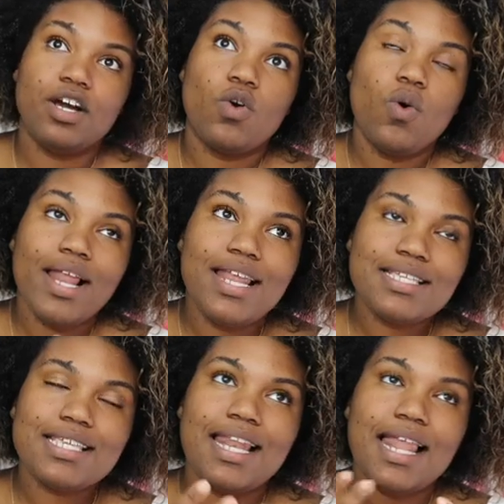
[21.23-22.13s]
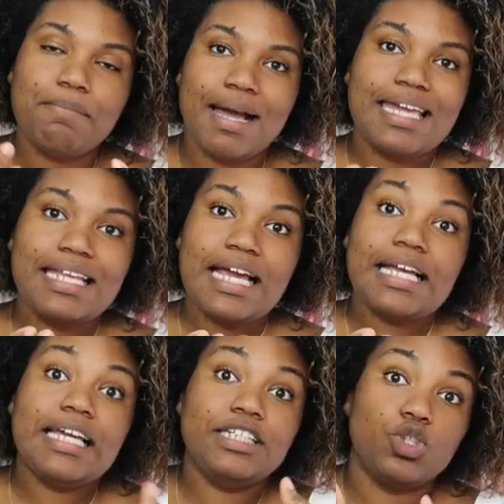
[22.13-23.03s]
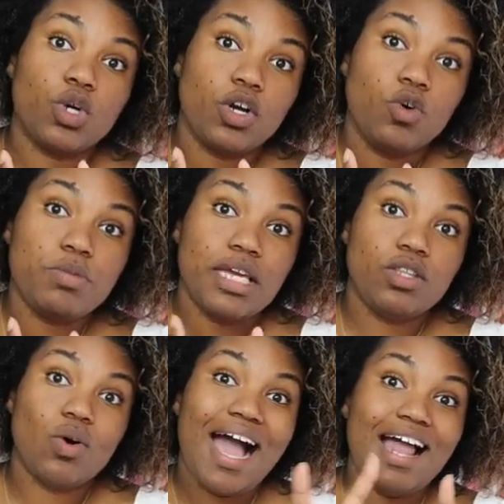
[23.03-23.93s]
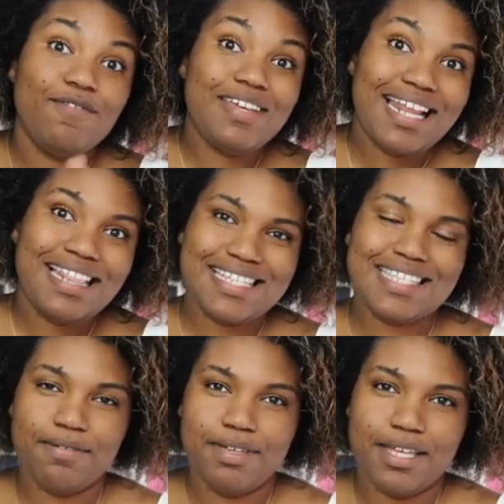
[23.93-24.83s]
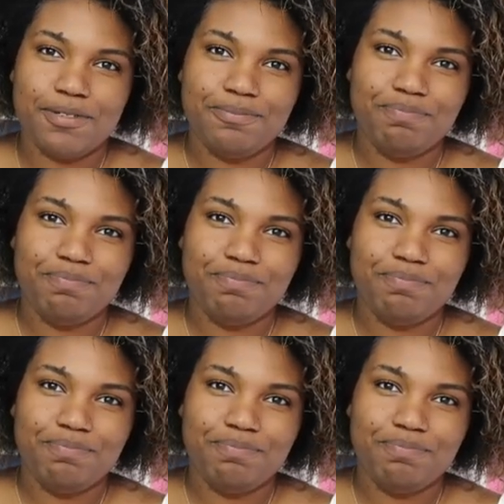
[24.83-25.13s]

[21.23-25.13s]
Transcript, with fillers: cuál es la máquina que yo recomiendo al final de este video.